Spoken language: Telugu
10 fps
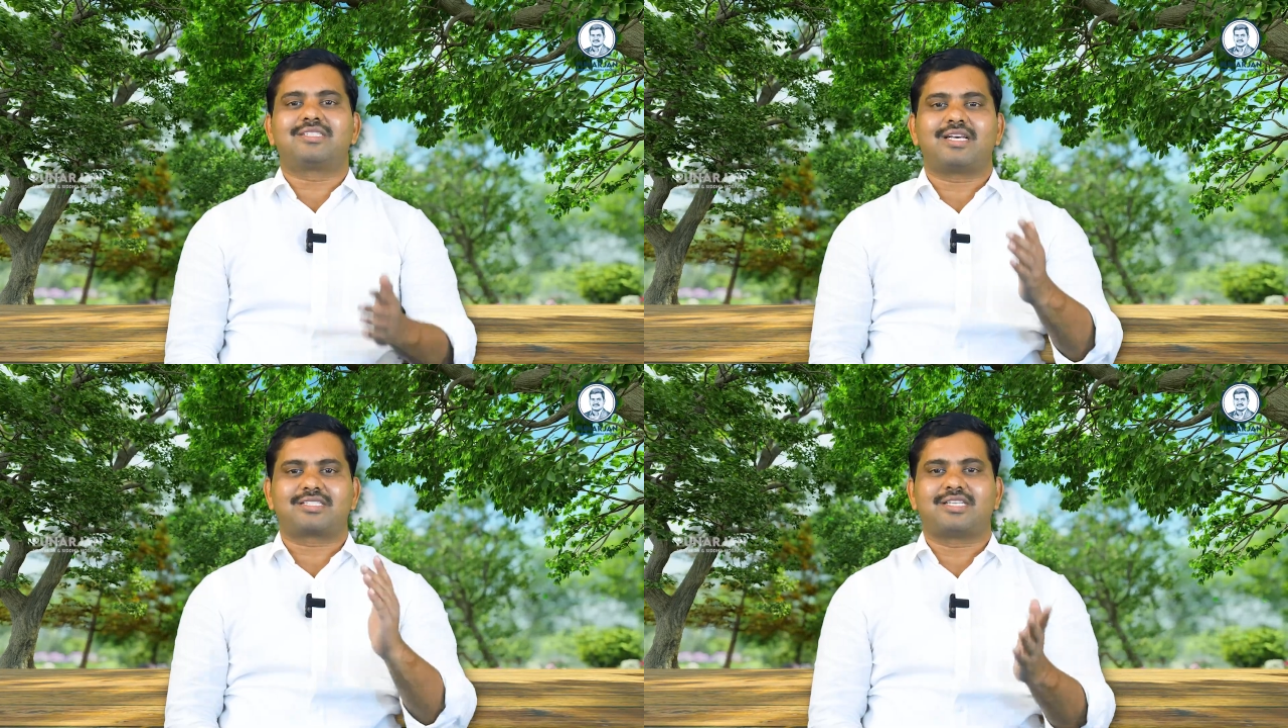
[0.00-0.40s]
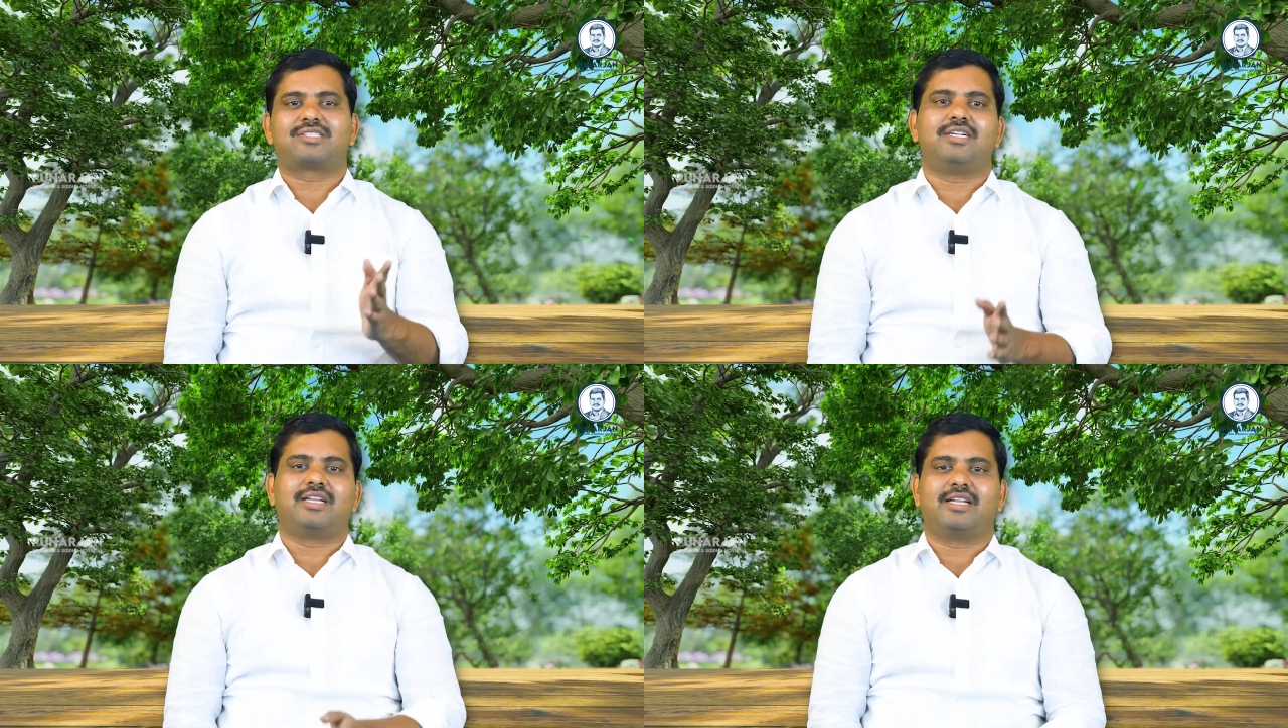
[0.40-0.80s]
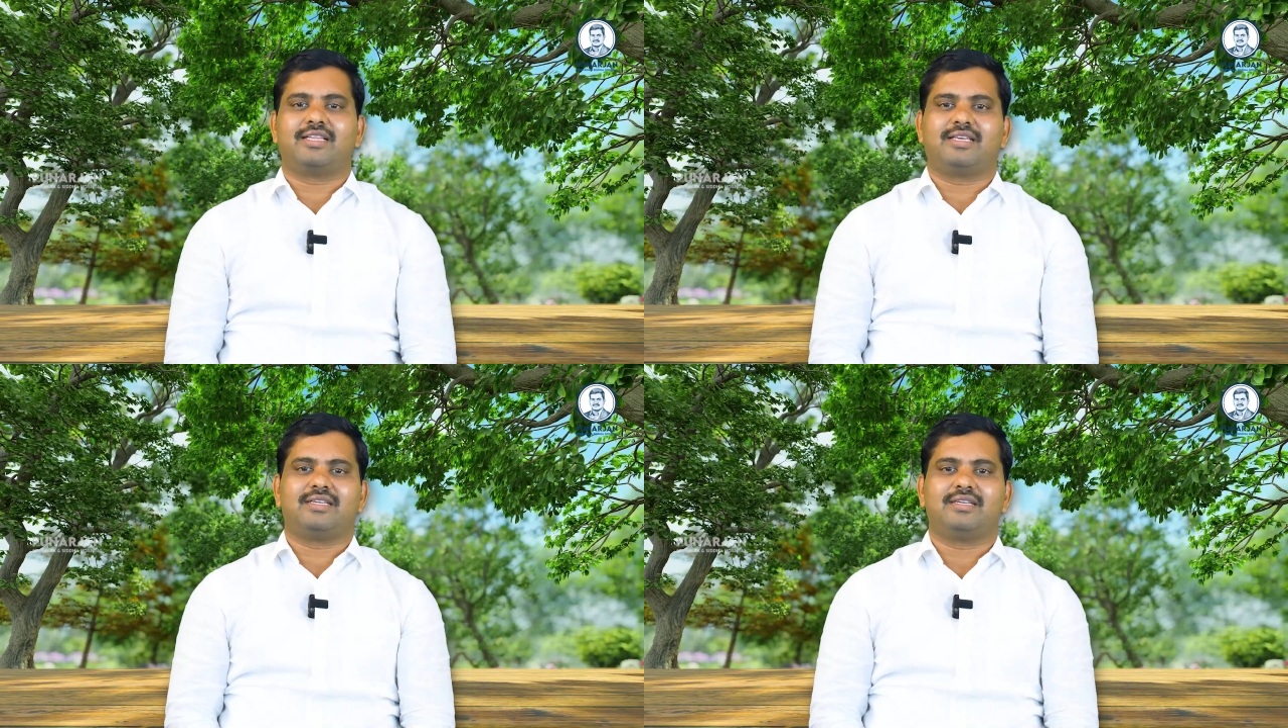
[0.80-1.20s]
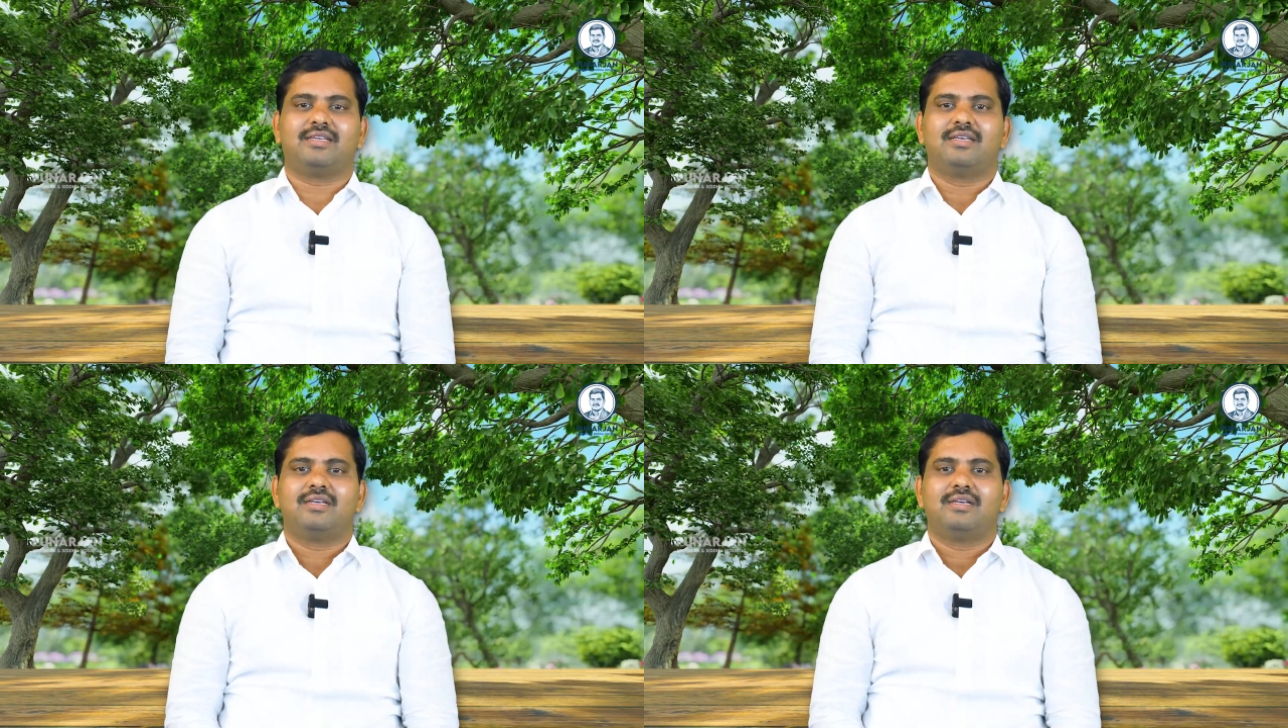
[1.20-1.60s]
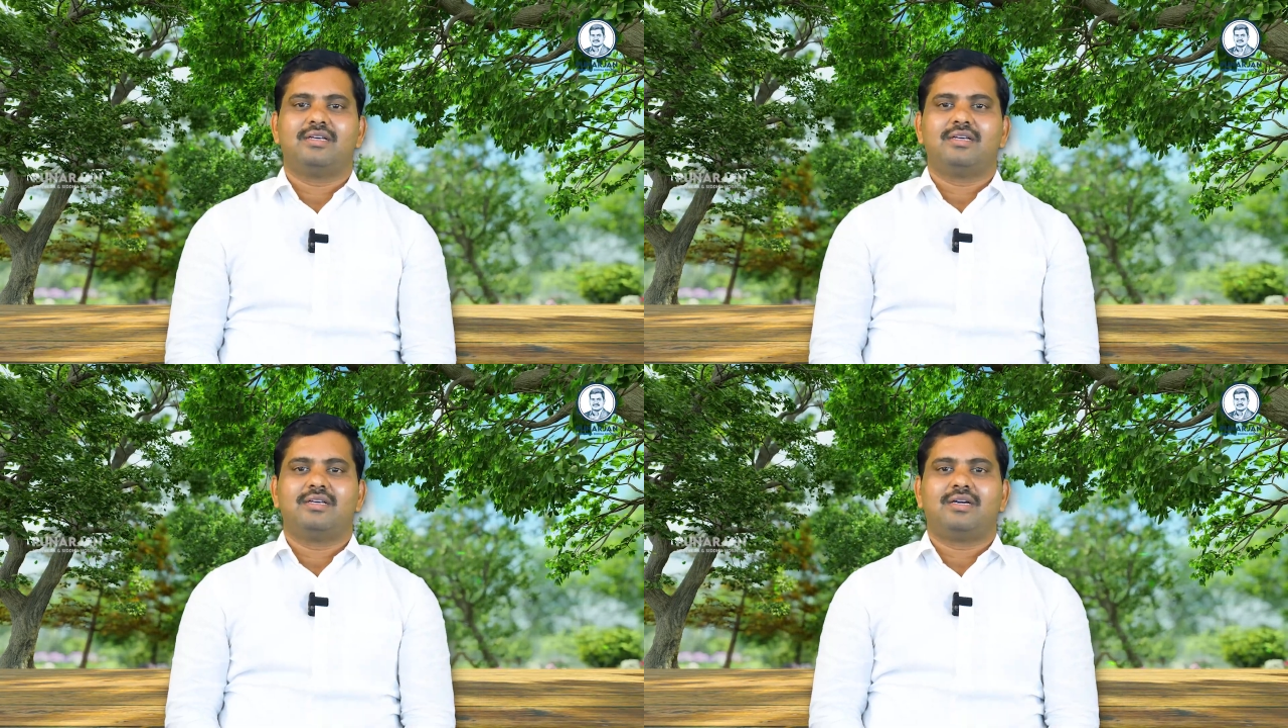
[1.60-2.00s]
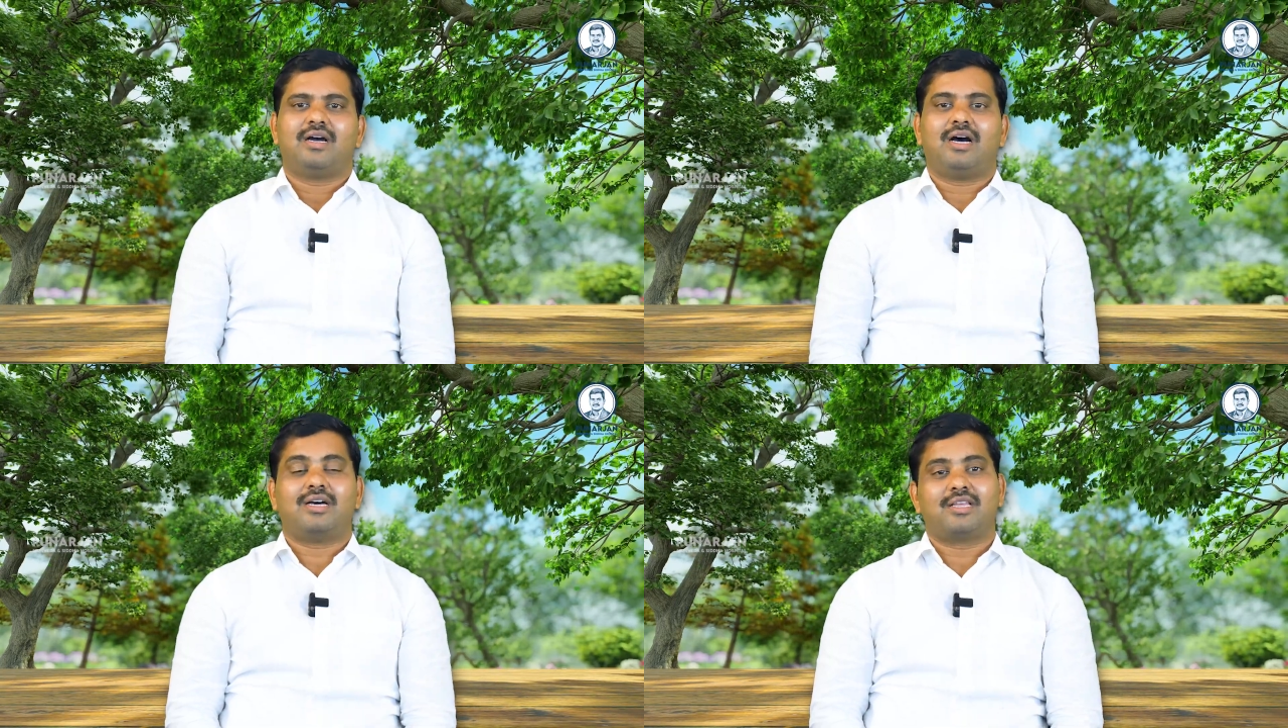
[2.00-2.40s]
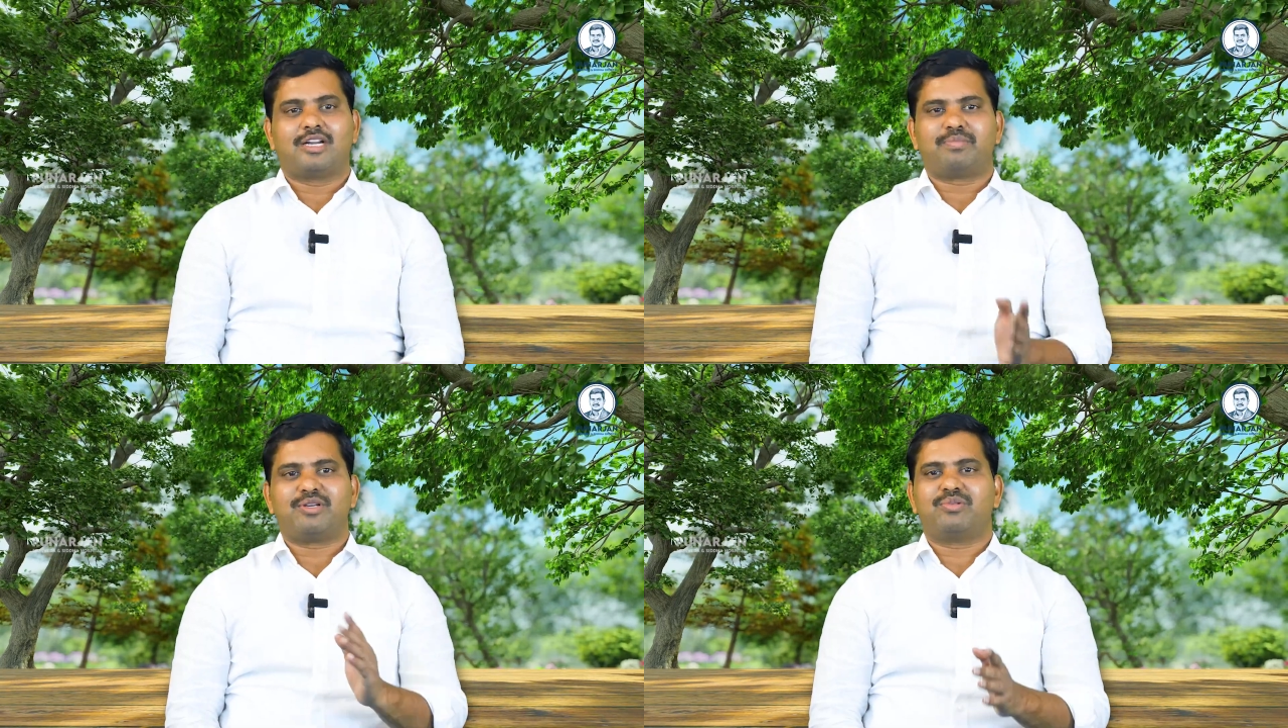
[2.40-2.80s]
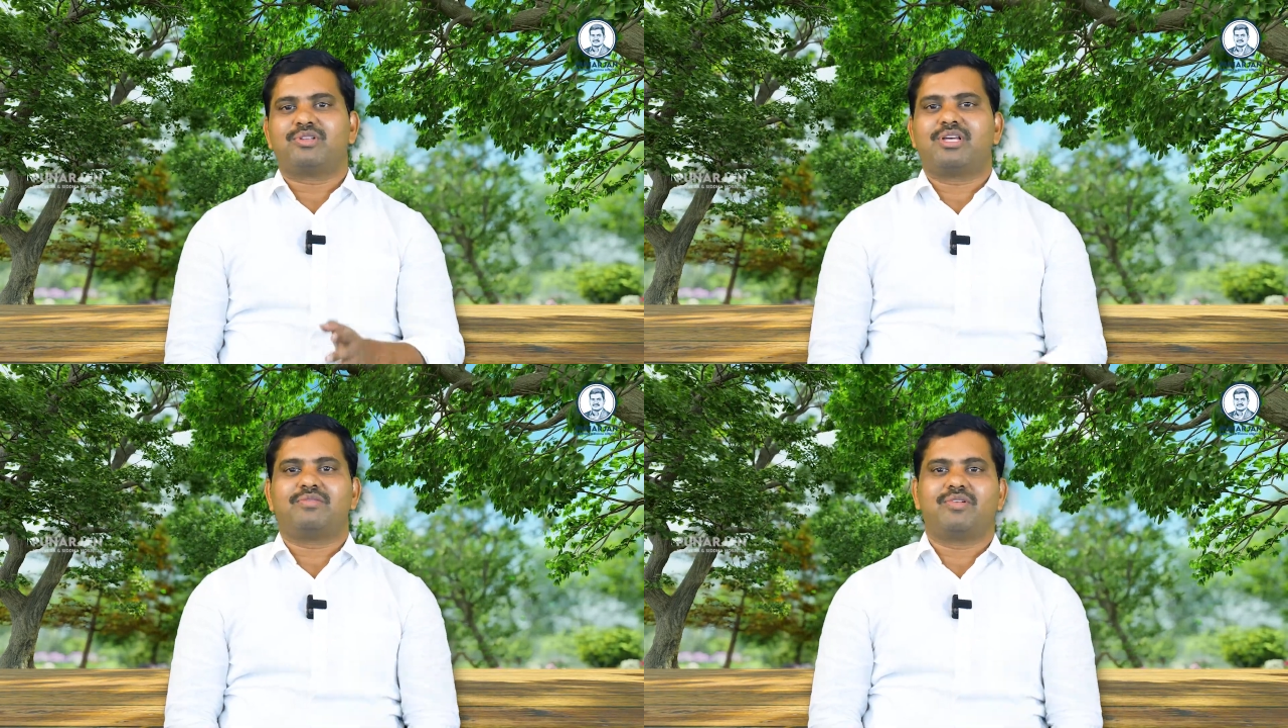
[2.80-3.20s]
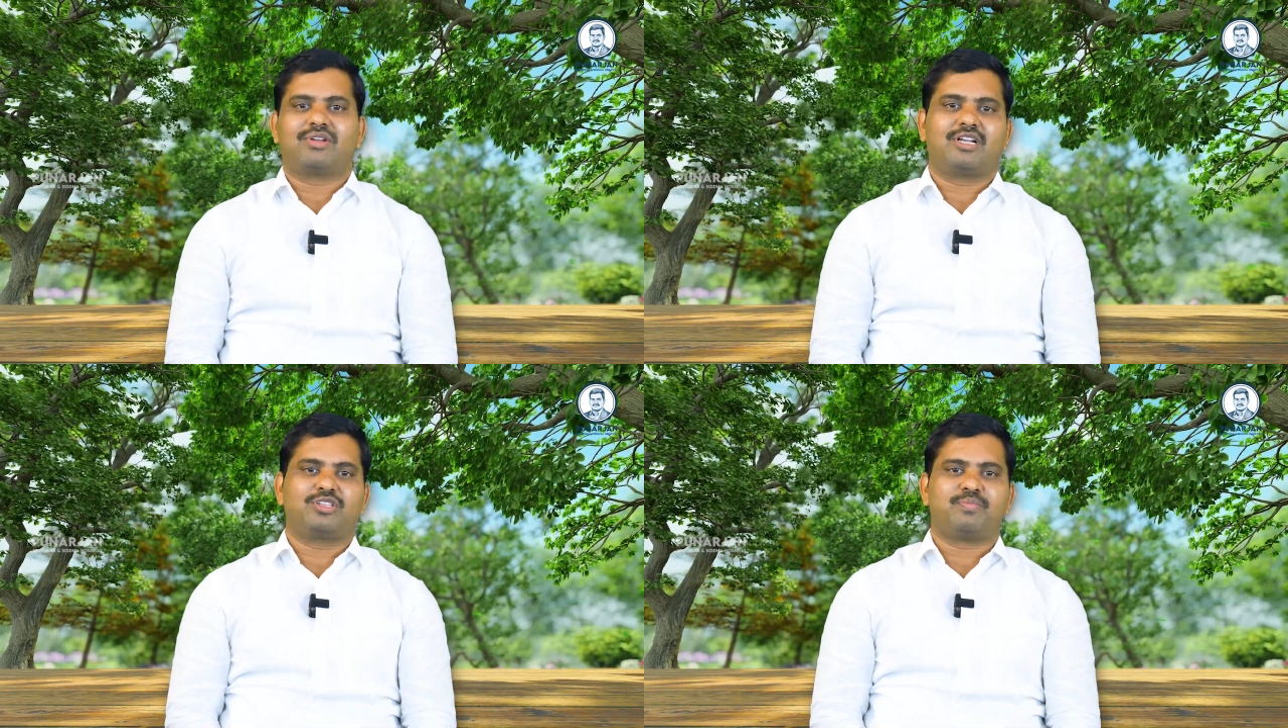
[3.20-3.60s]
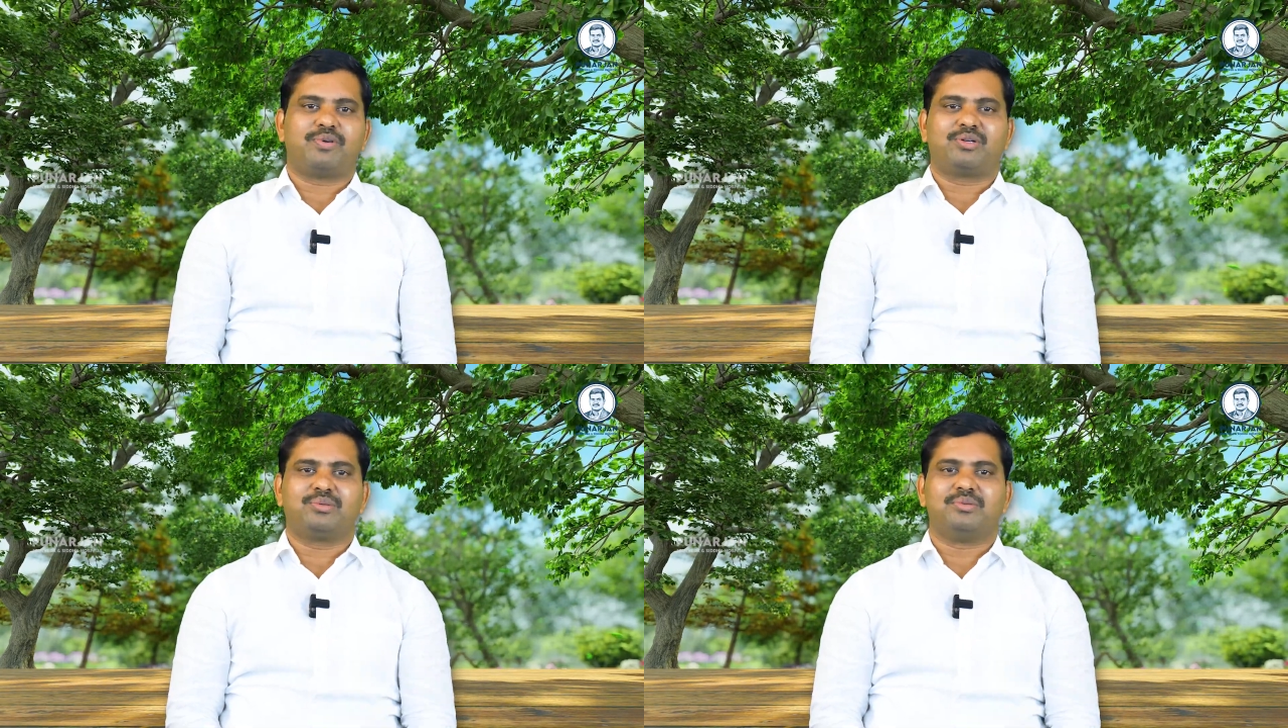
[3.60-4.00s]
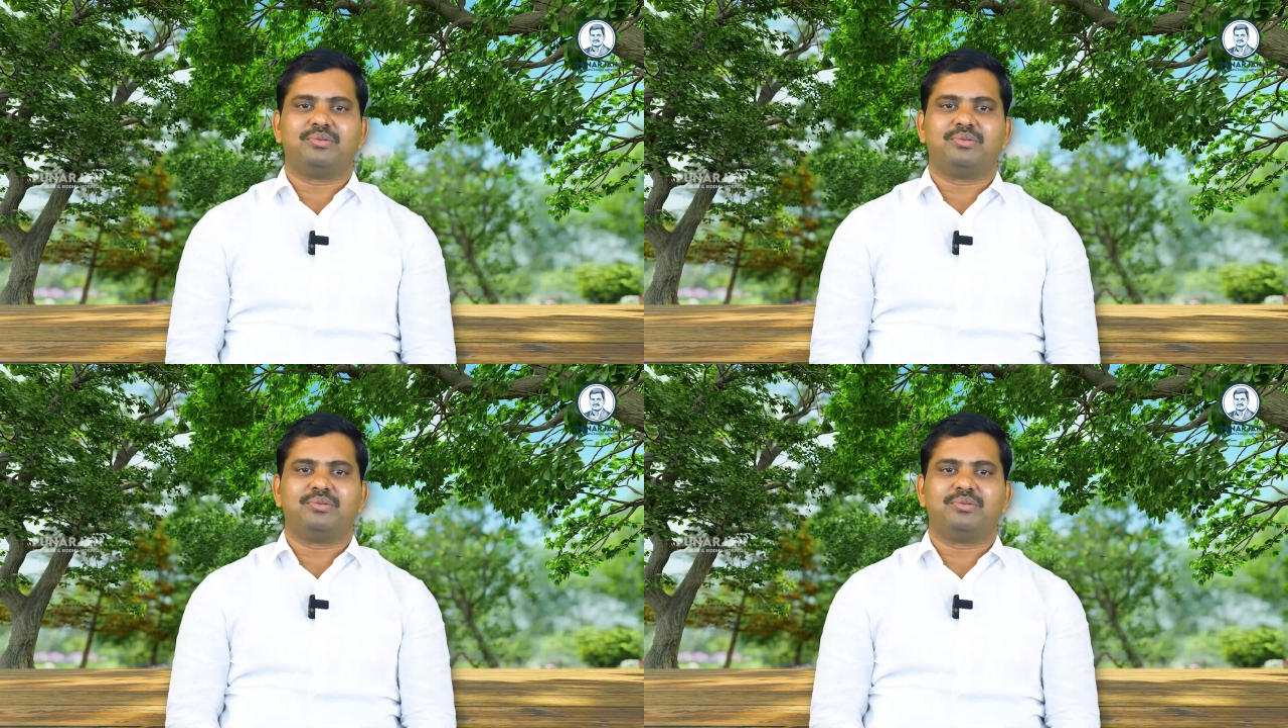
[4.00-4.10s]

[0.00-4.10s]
సక్సెస్ రేట్ అనేది ఆధారపడి ఉన్న దాని వివరాలతో పాటు